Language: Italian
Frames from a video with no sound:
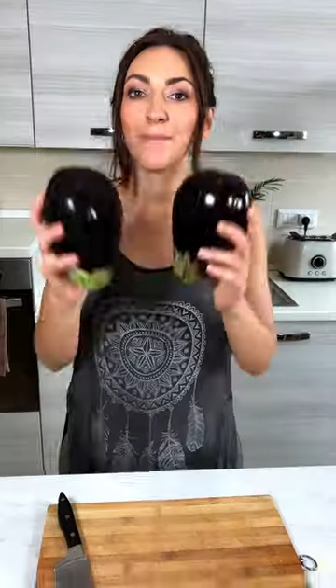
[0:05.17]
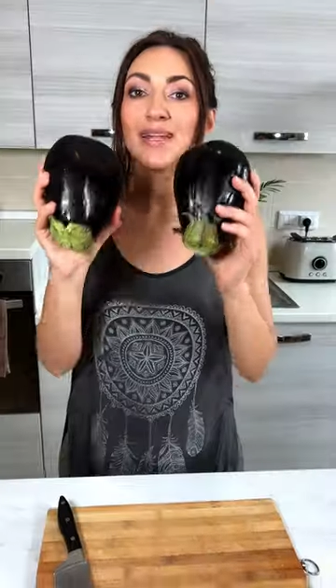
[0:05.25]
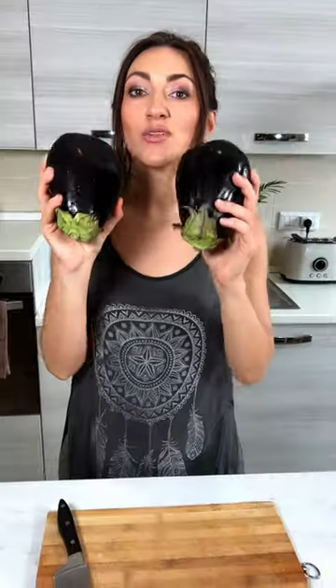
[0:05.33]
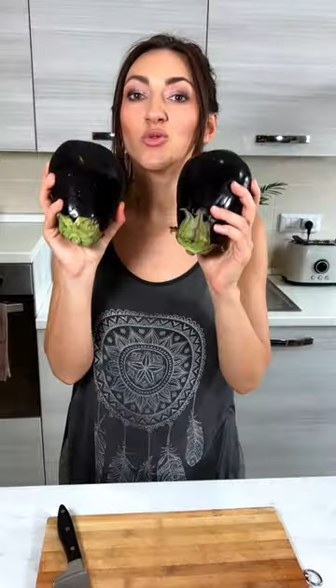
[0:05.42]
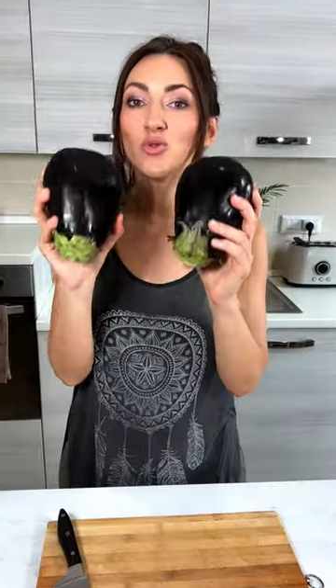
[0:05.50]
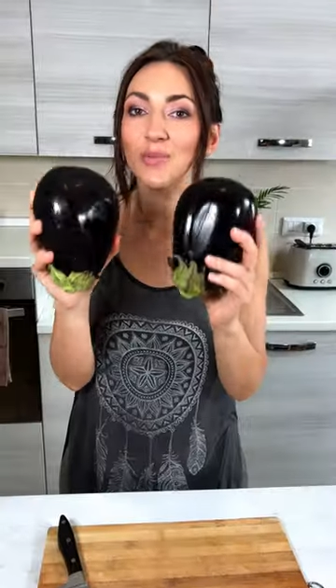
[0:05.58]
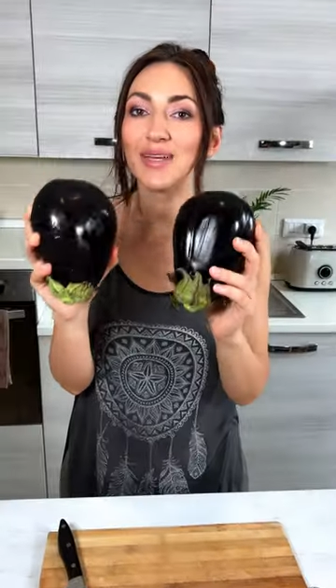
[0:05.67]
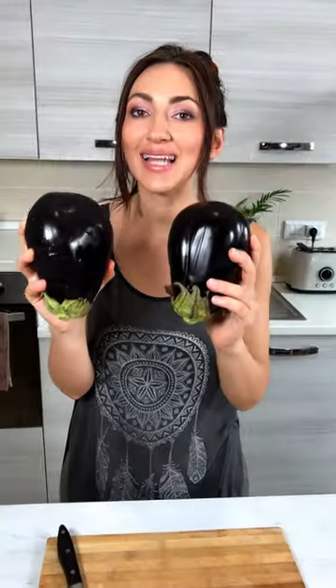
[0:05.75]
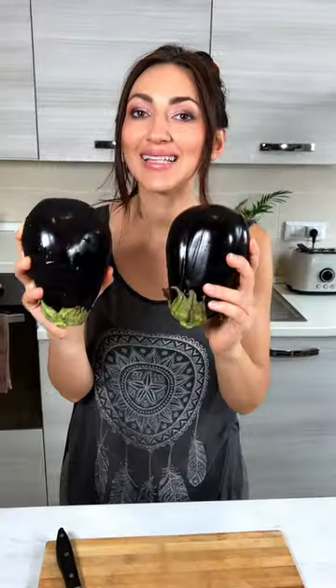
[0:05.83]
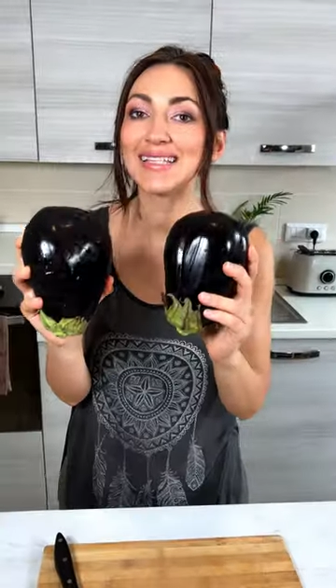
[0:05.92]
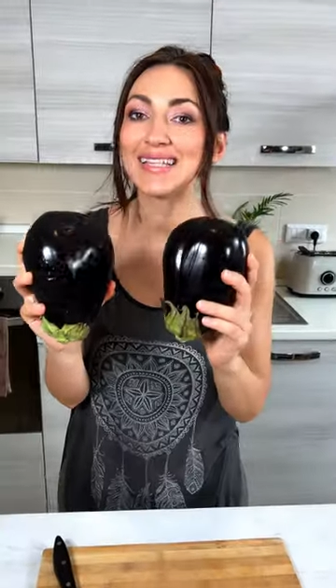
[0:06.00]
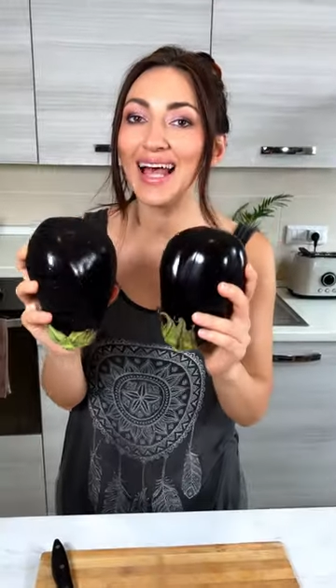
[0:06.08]
Prendo due
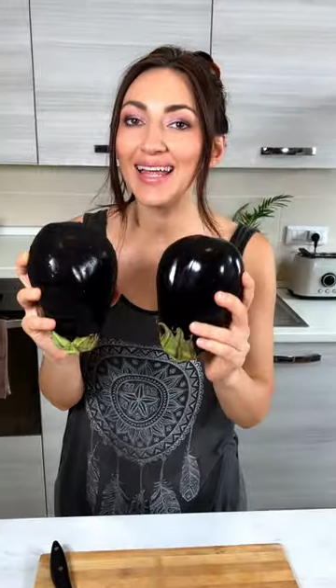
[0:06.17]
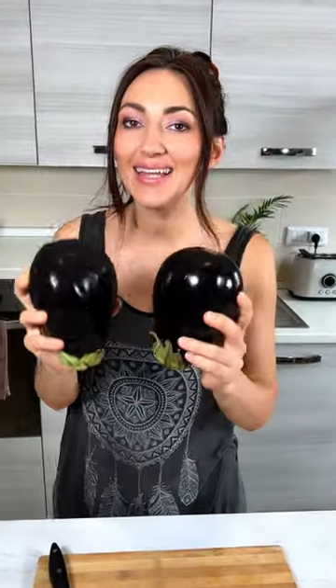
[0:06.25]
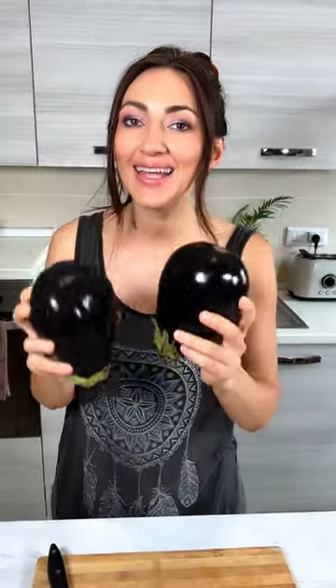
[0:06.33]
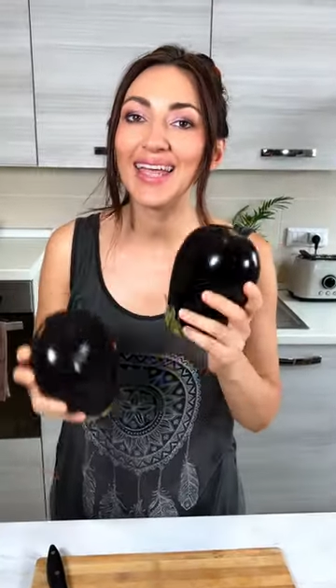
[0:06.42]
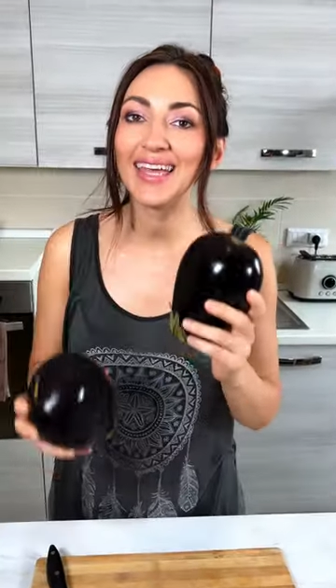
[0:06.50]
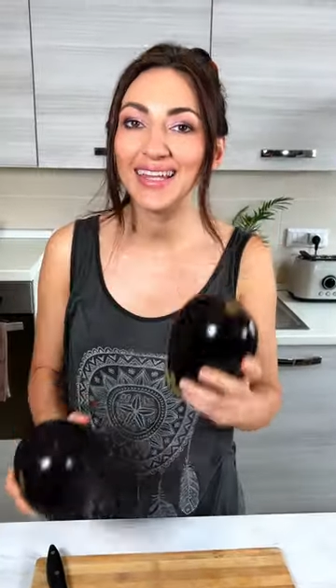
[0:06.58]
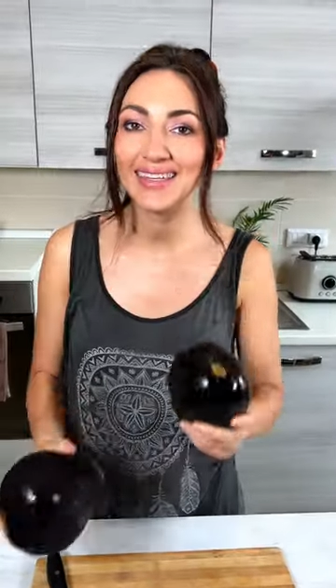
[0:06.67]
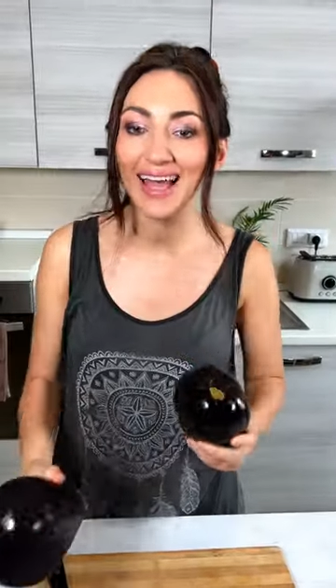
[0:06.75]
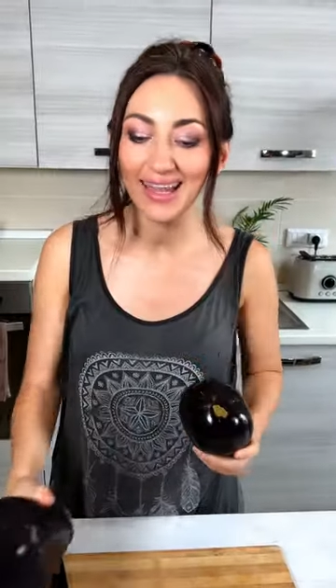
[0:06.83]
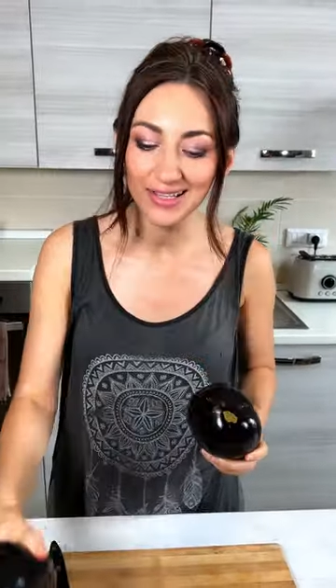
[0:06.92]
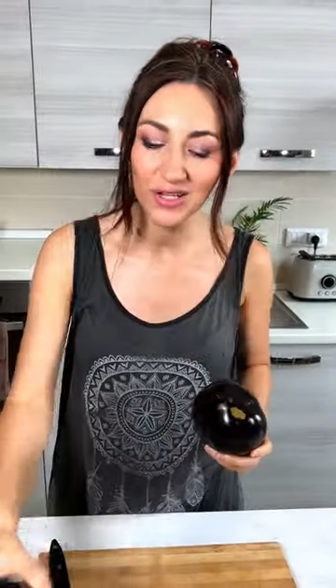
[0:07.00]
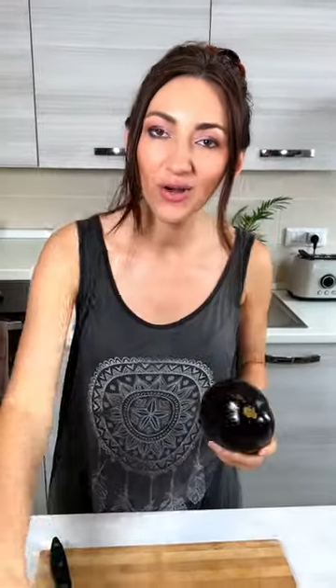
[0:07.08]
melanzane e le
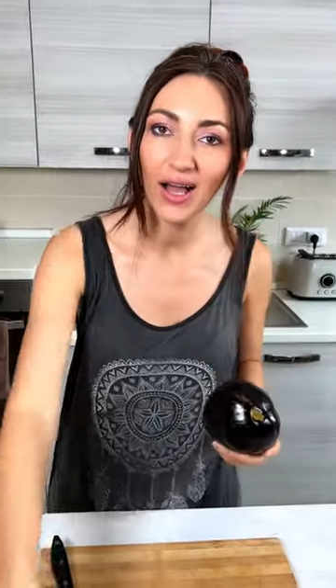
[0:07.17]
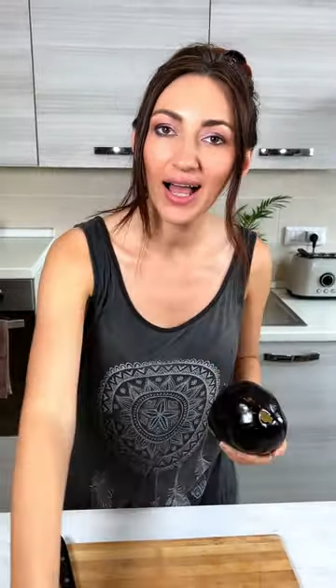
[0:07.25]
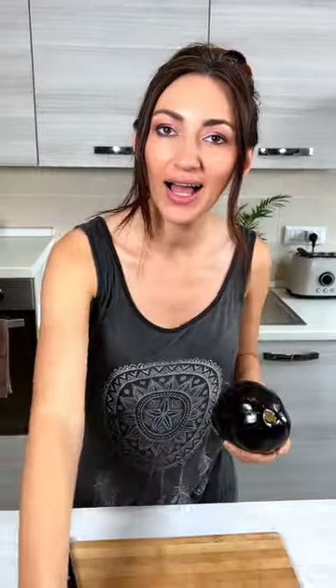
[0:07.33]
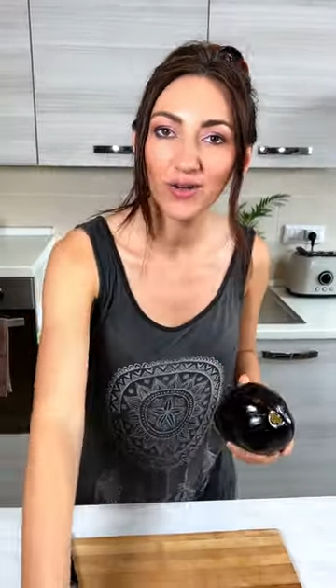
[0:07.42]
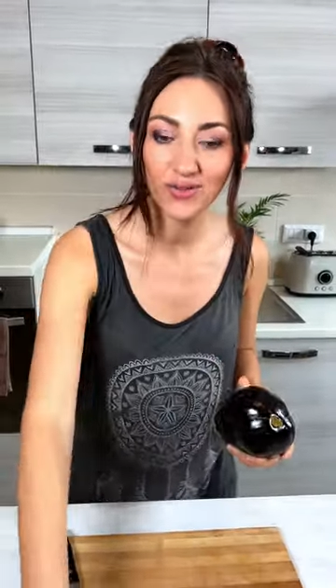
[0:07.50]
taglio a